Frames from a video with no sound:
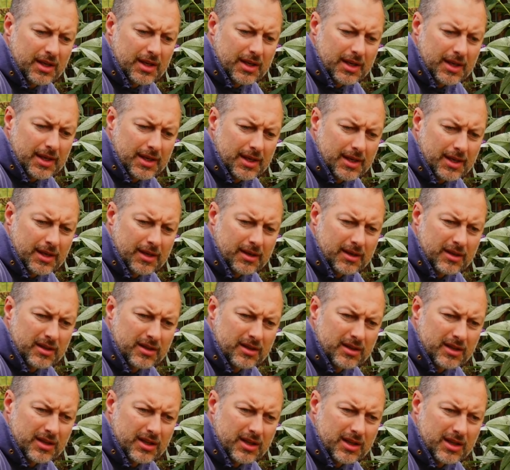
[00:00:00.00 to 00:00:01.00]
Äh,
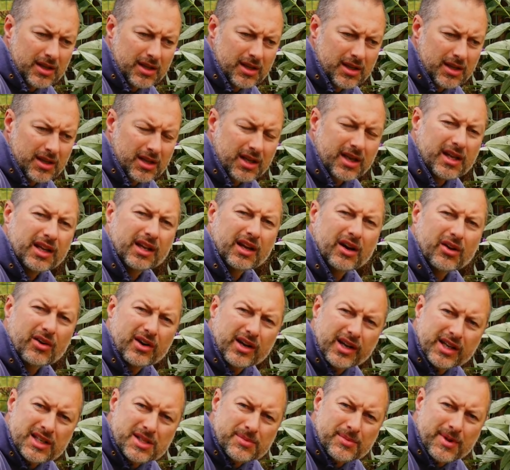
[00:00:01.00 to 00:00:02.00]

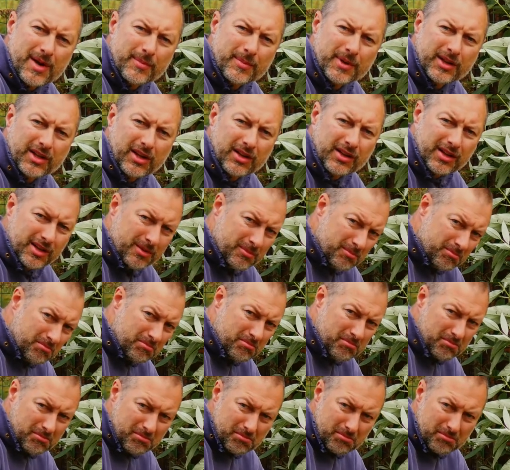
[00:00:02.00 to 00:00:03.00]
genaueres werden wir dann im
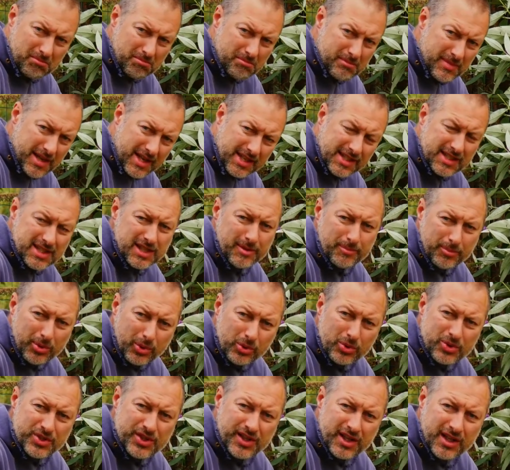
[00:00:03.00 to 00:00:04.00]
März,
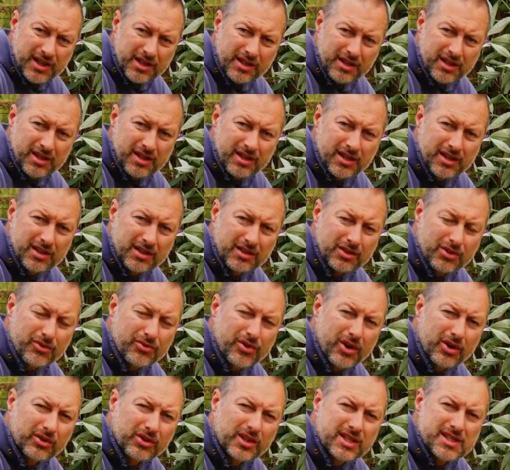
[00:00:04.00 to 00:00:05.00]
April sehen. Da
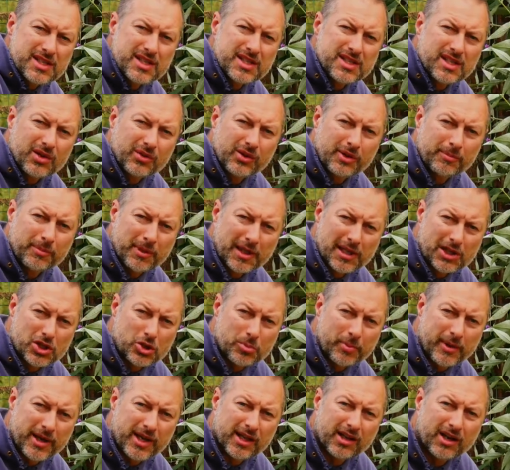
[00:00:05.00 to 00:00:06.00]
fängt die Saison ein bisschen
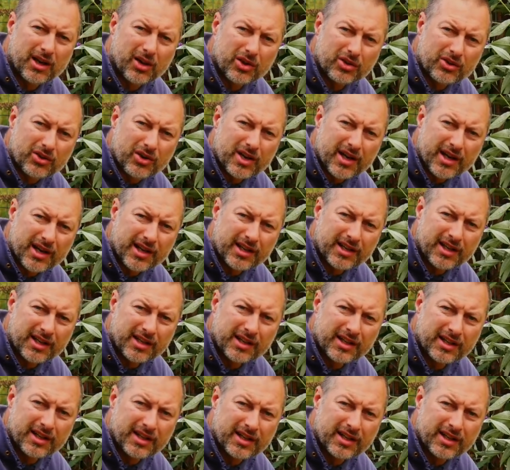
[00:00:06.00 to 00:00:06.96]
später an da herinnen.